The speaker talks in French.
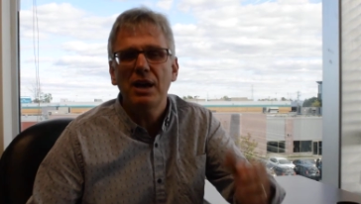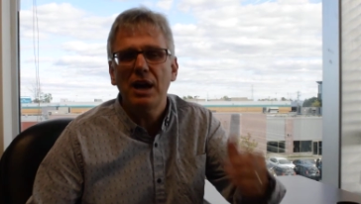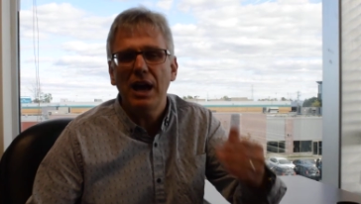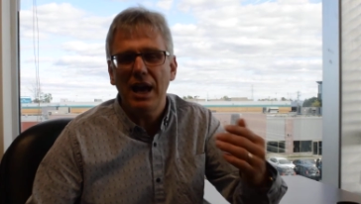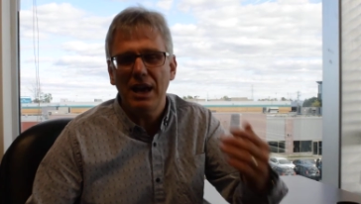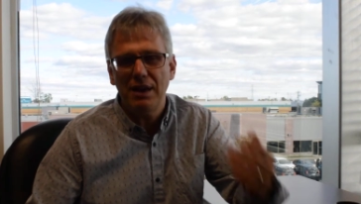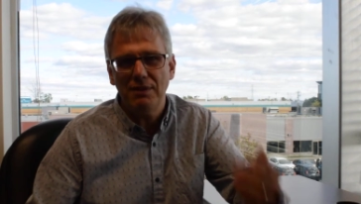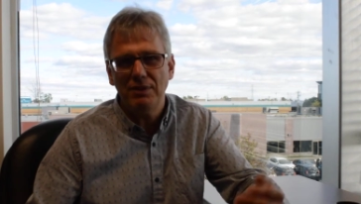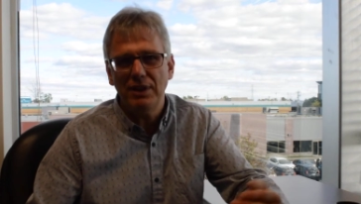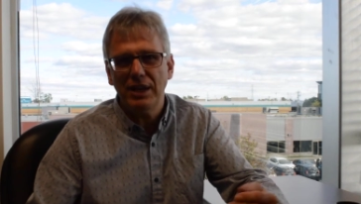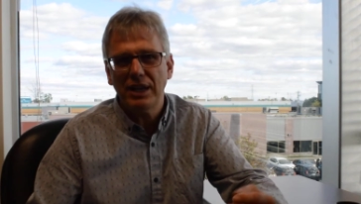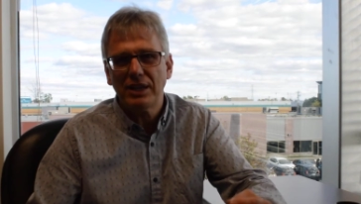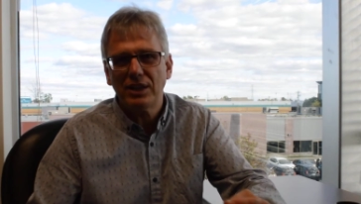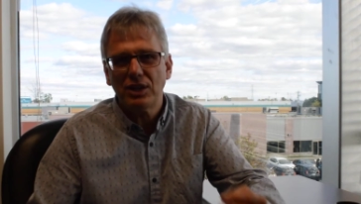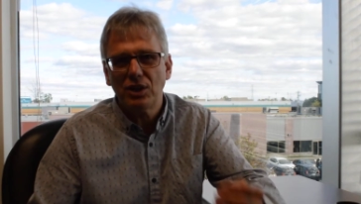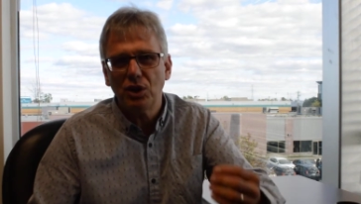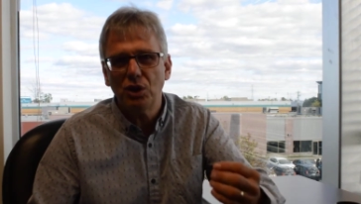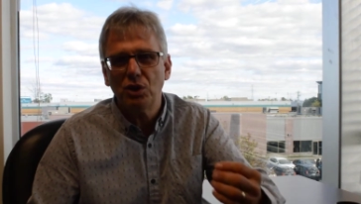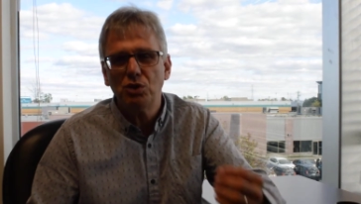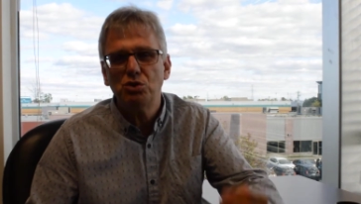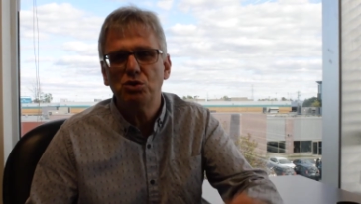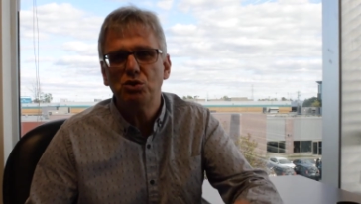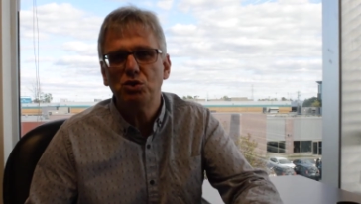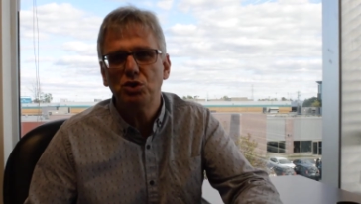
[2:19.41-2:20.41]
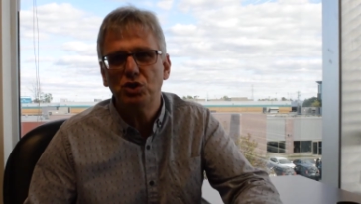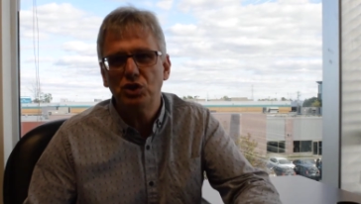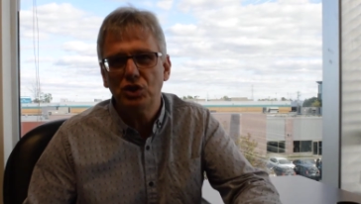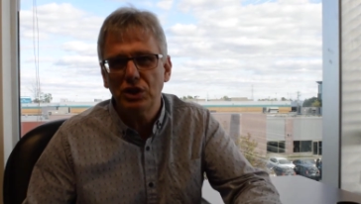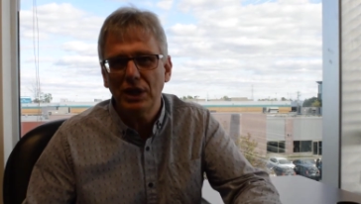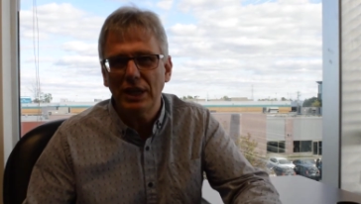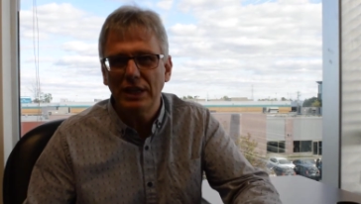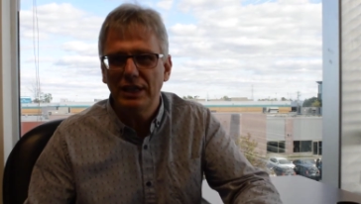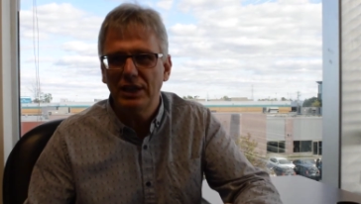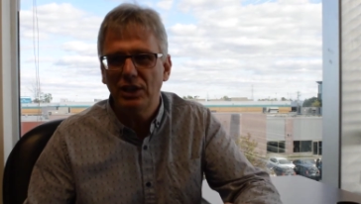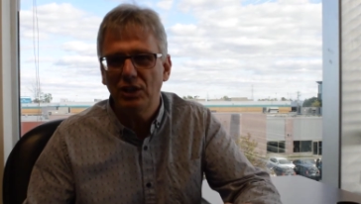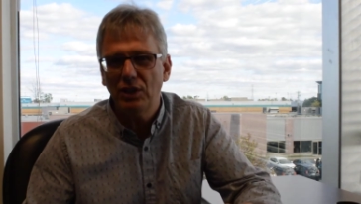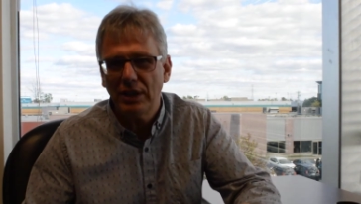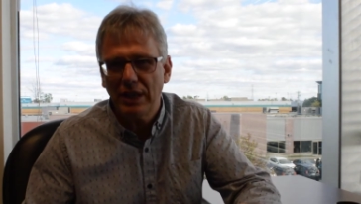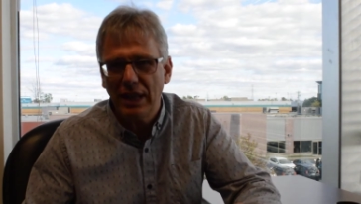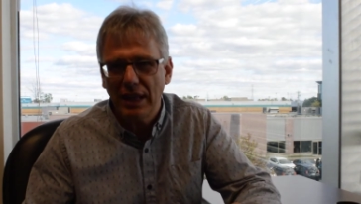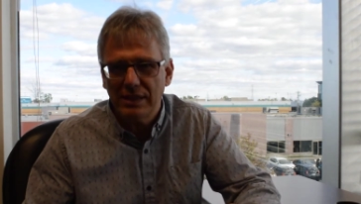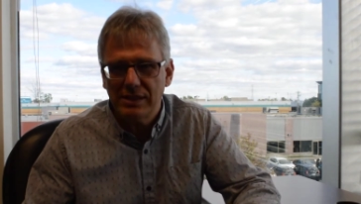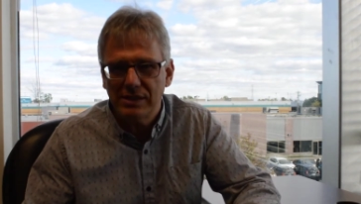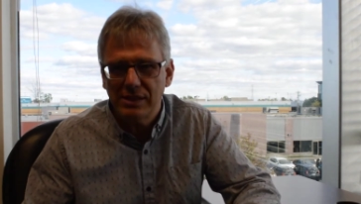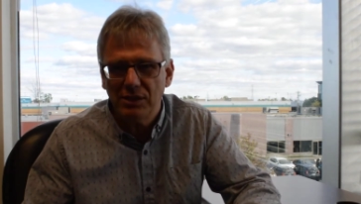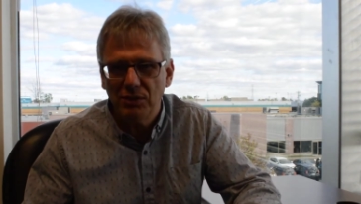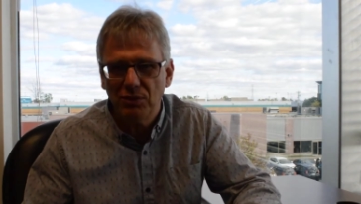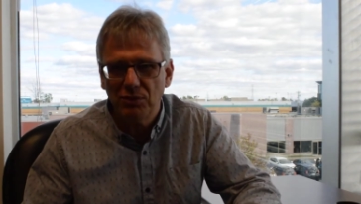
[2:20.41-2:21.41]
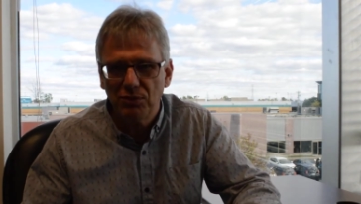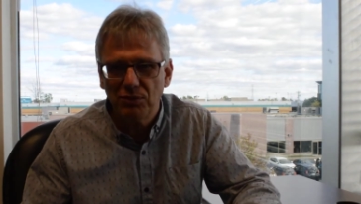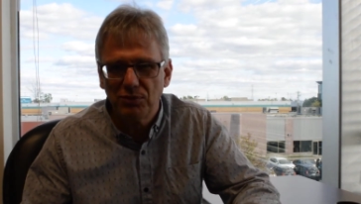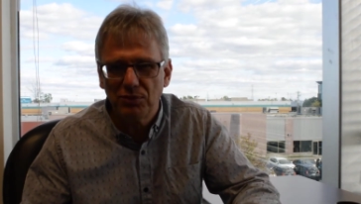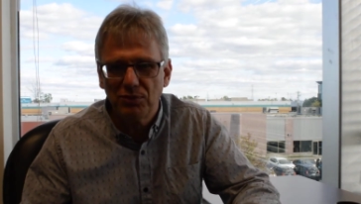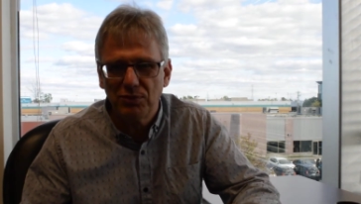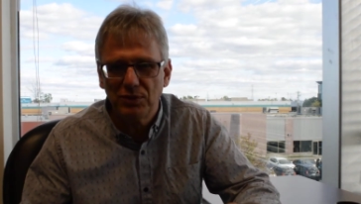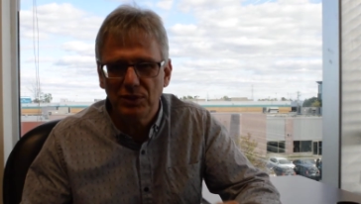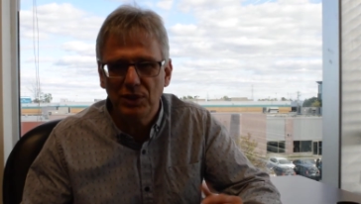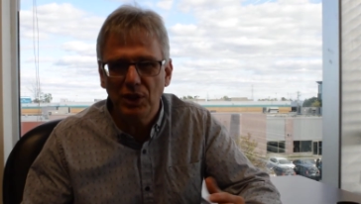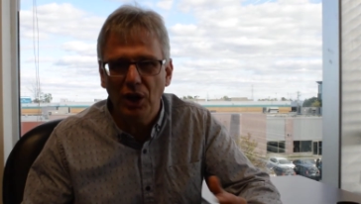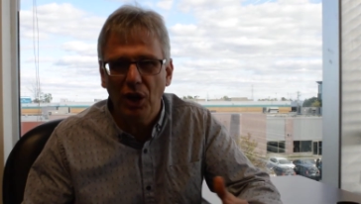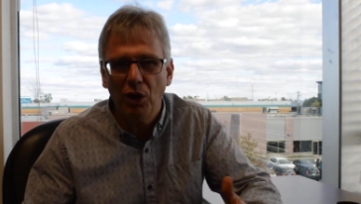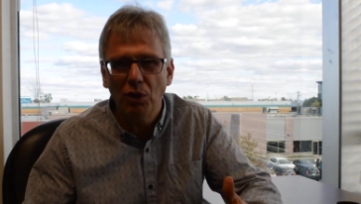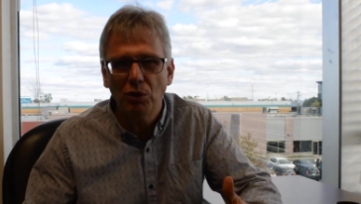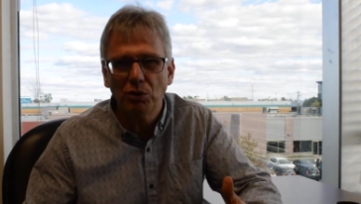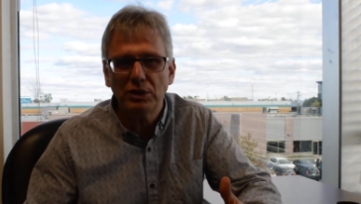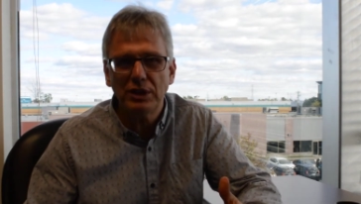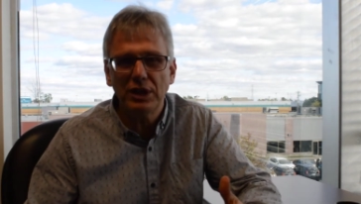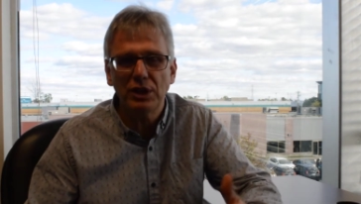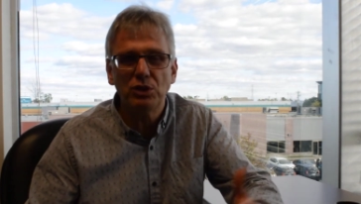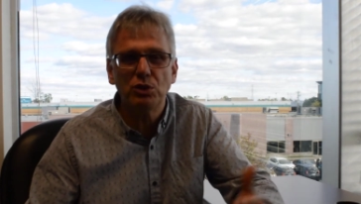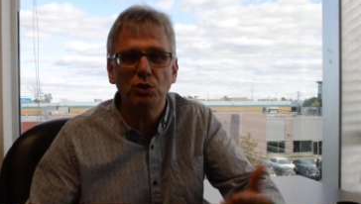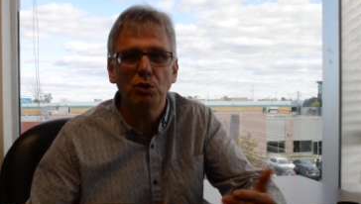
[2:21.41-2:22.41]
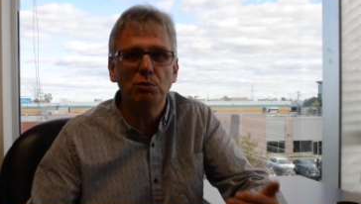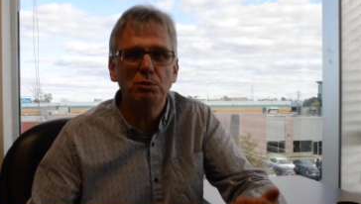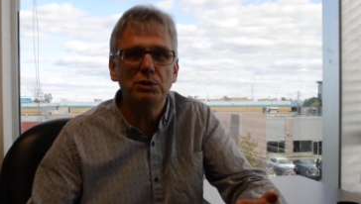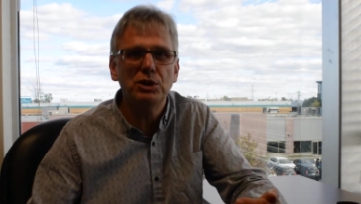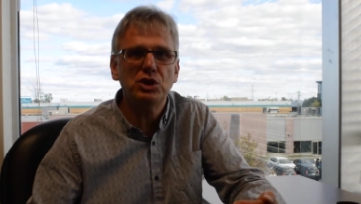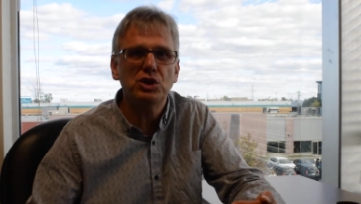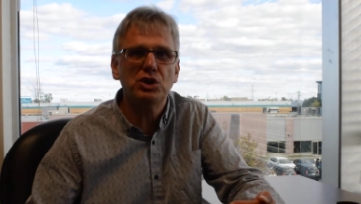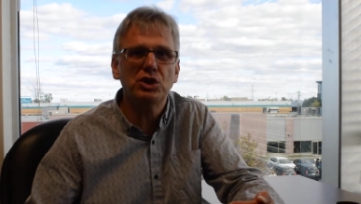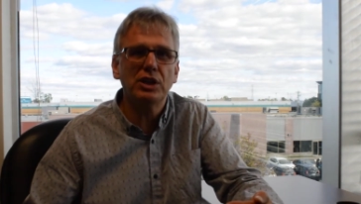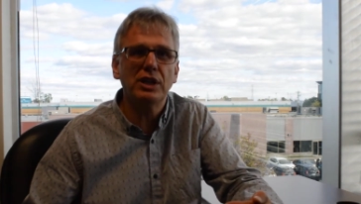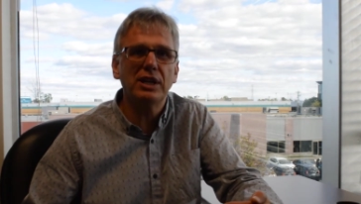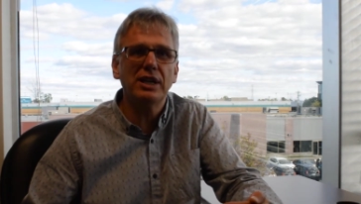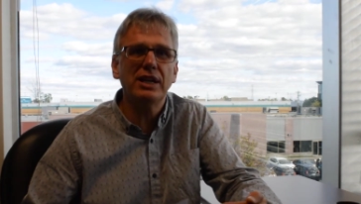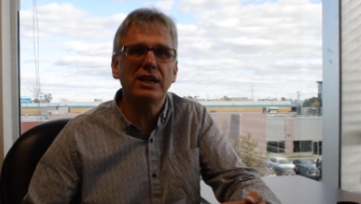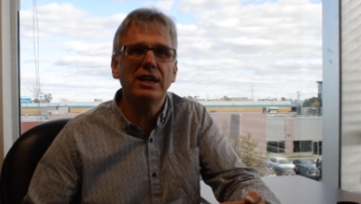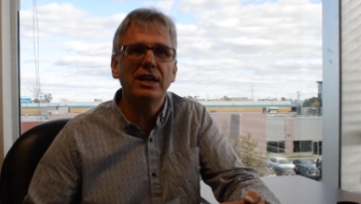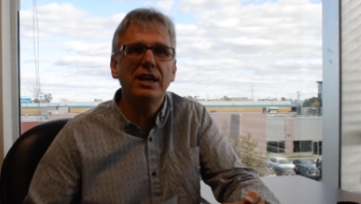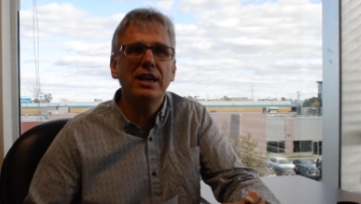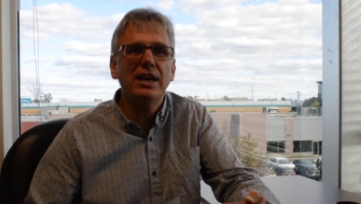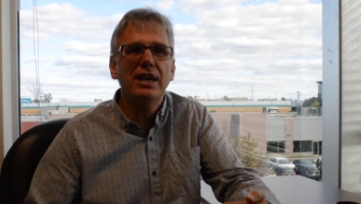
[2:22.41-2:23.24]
avec euh, du chalet locatif. Donc, tu es obligé